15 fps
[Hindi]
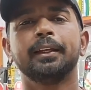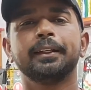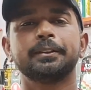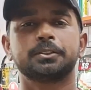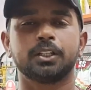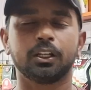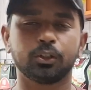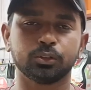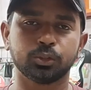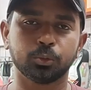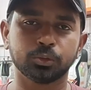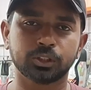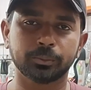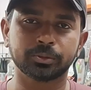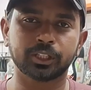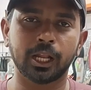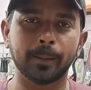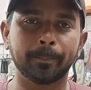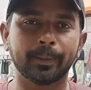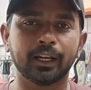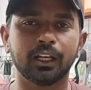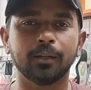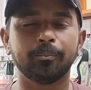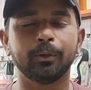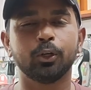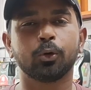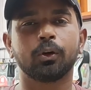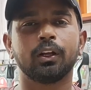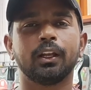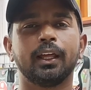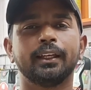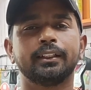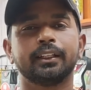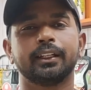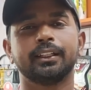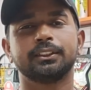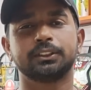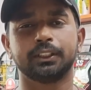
इस चैनल को जरूर सब्सक्राइब कर लें वीडियो को लाइक करें